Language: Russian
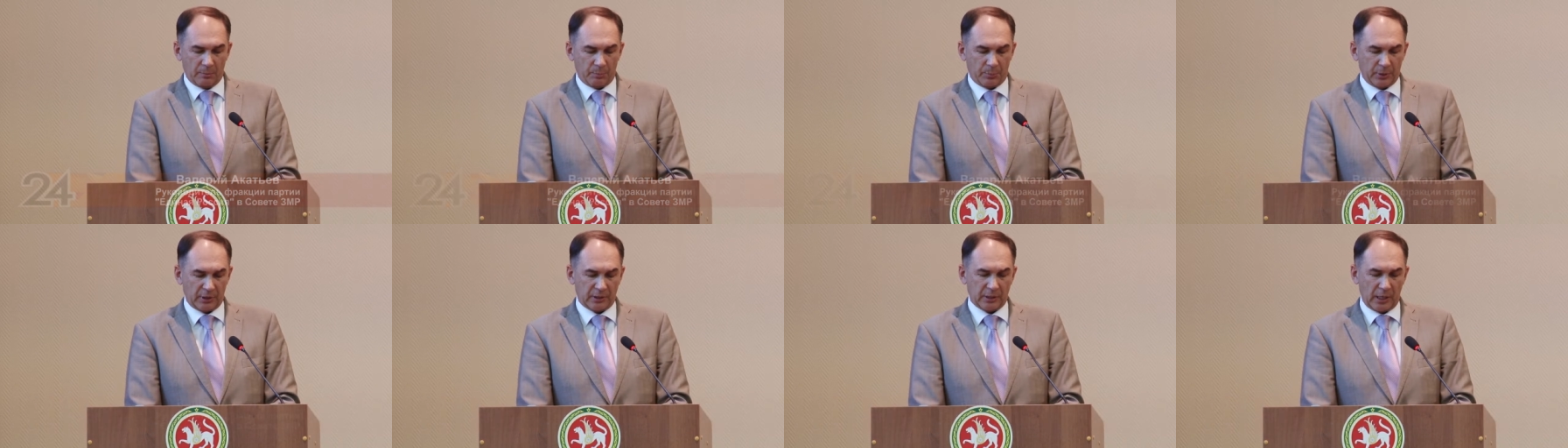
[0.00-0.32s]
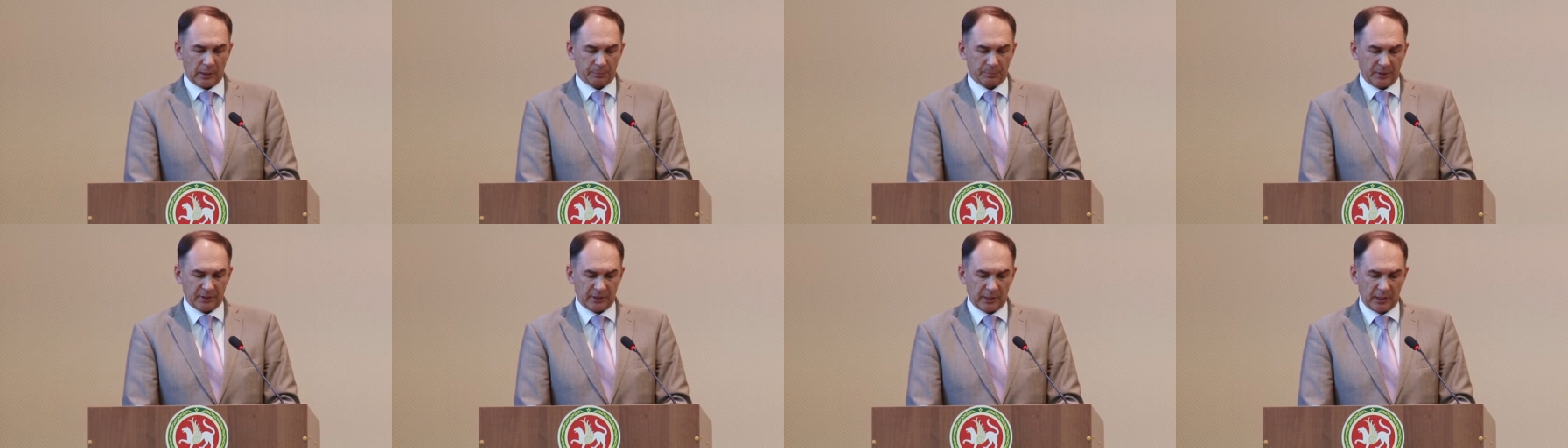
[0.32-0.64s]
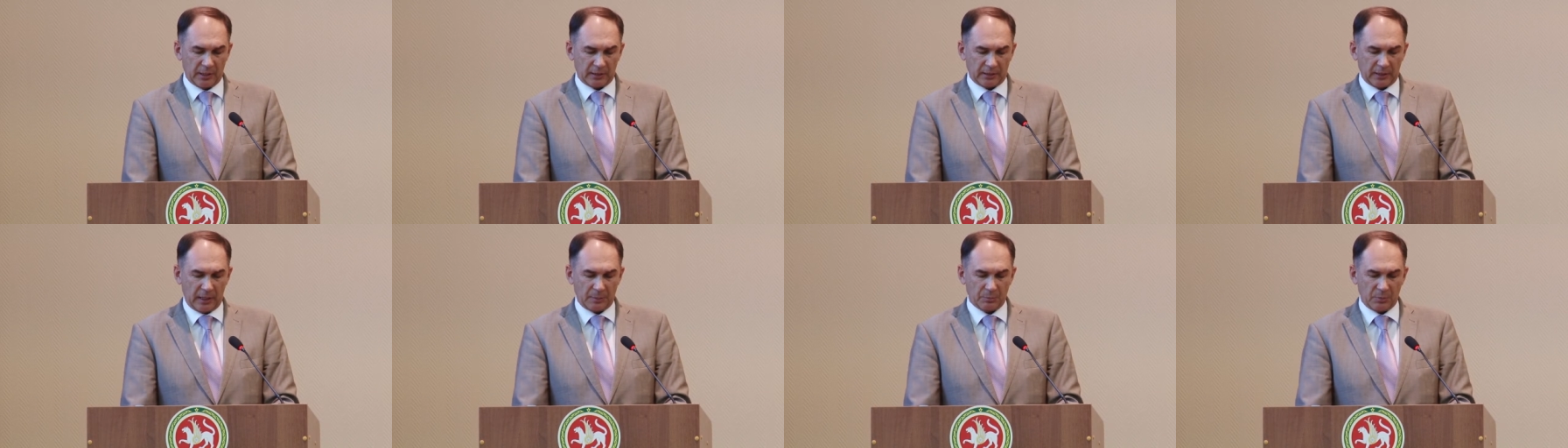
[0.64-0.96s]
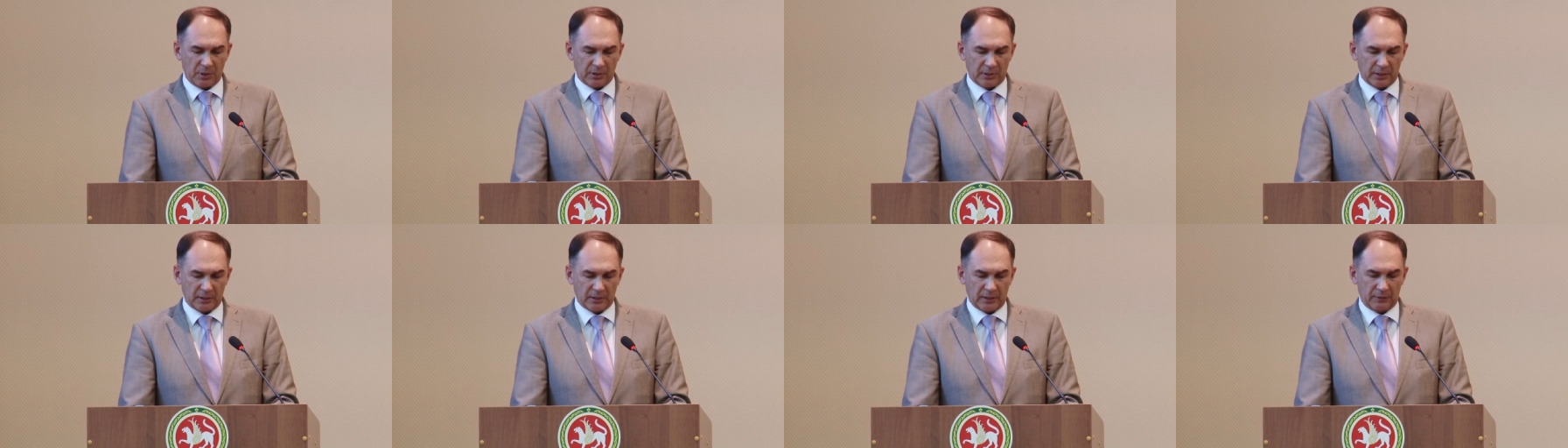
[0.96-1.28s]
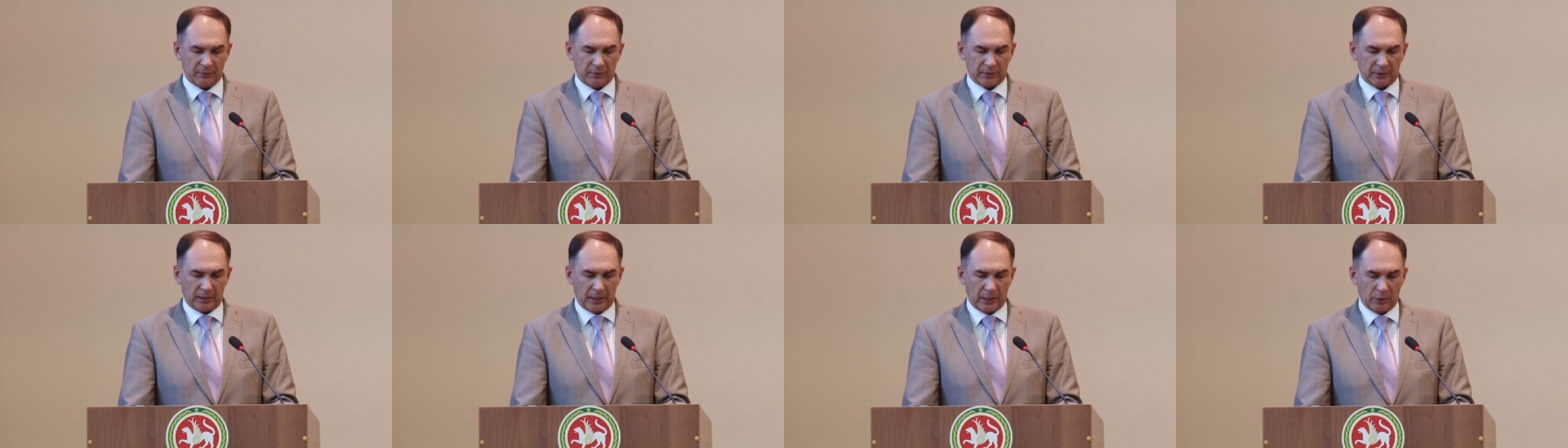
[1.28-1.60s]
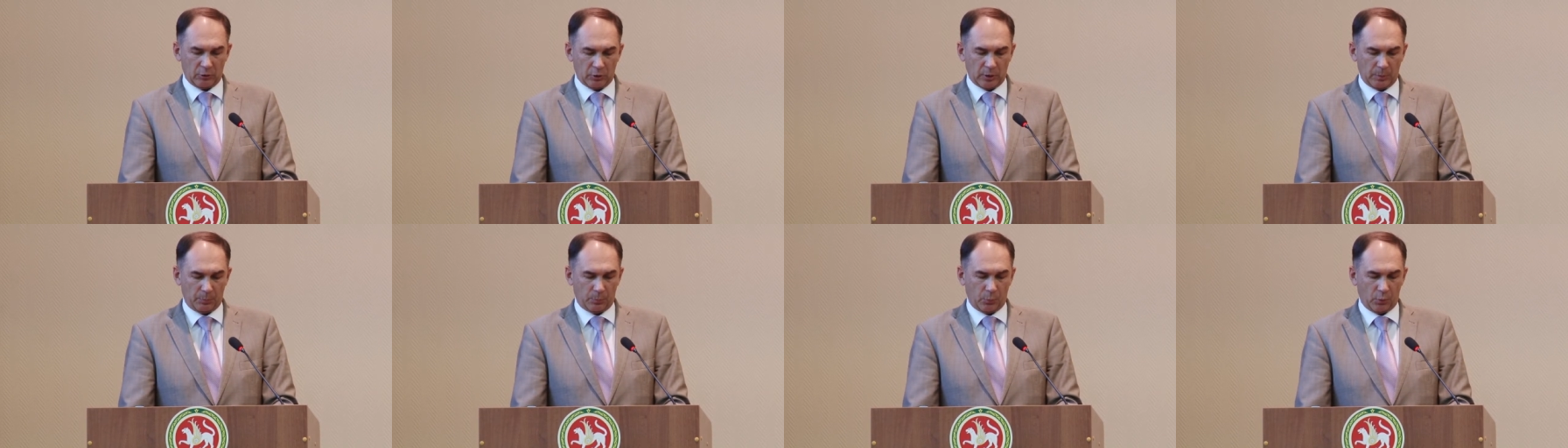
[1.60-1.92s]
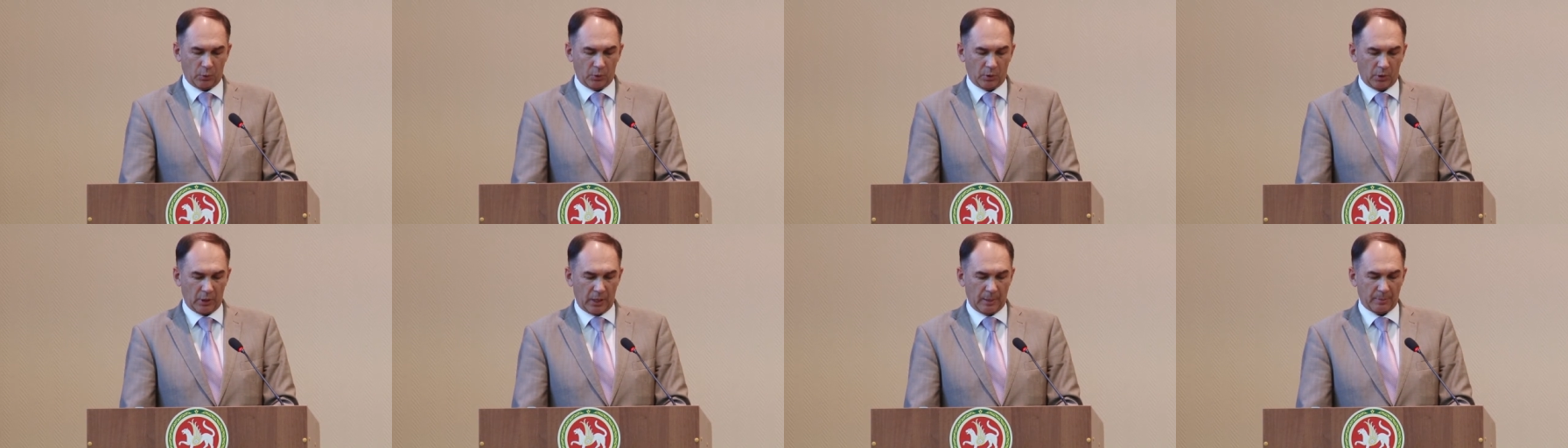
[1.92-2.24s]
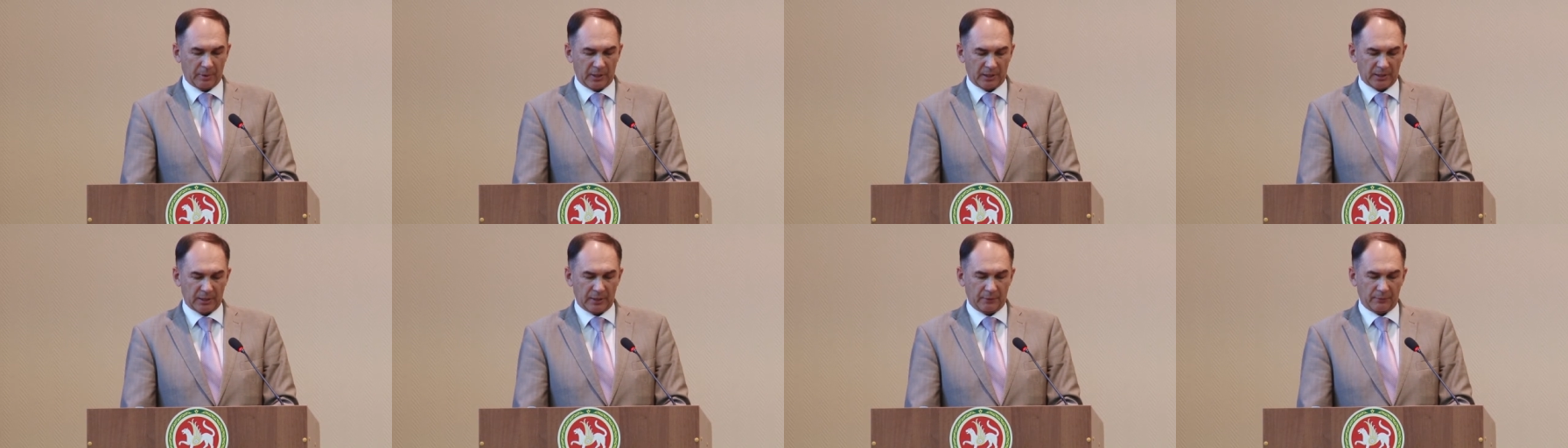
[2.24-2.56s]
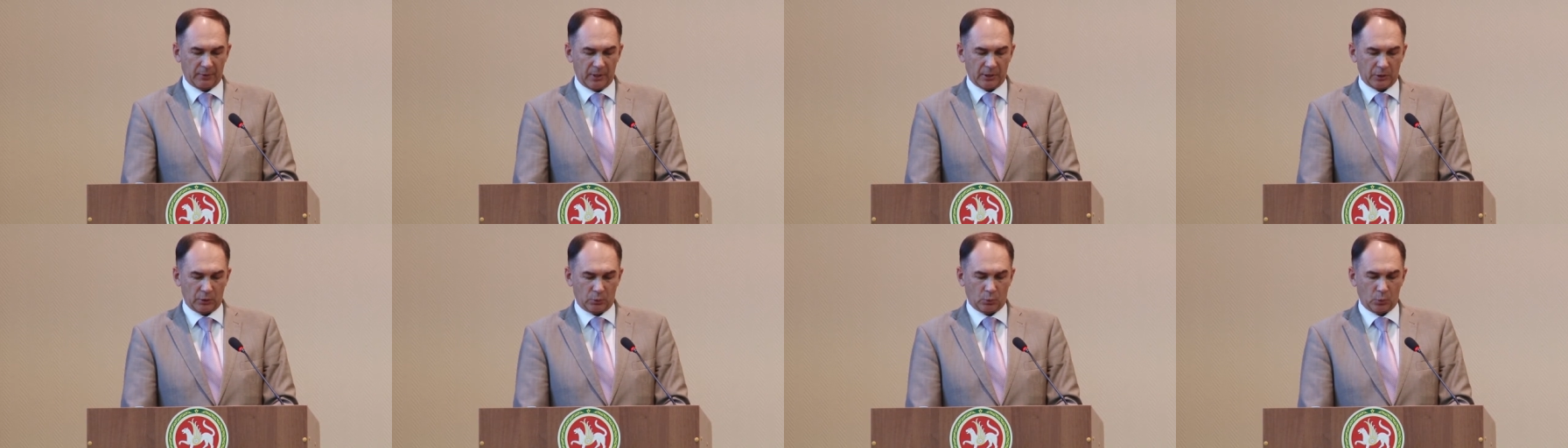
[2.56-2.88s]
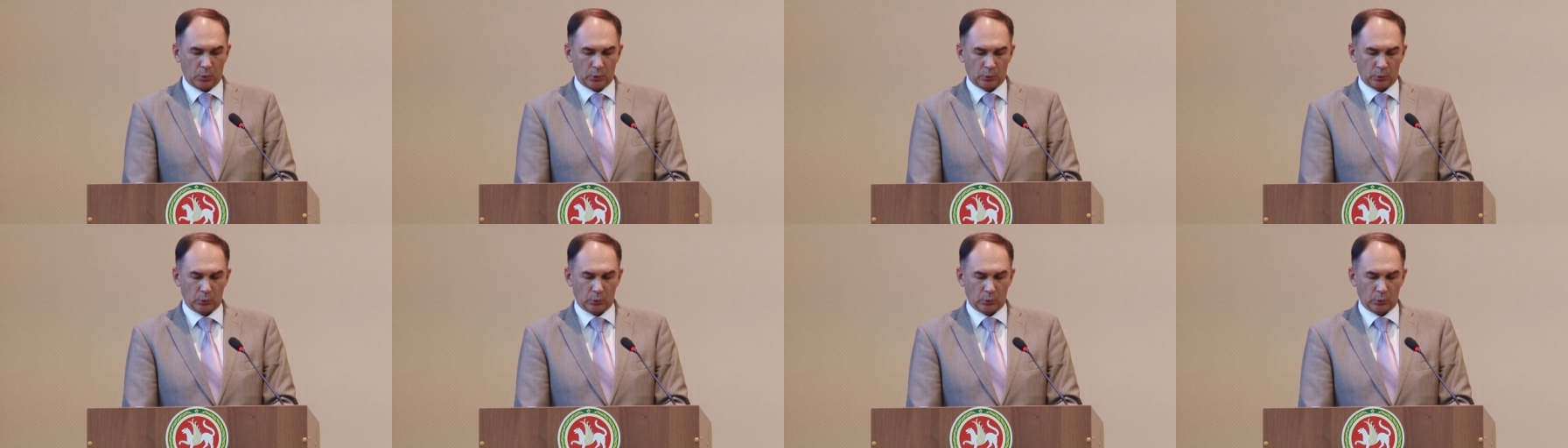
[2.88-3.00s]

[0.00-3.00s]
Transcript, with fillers: председатель постоянной комиссии Совета района по образованию,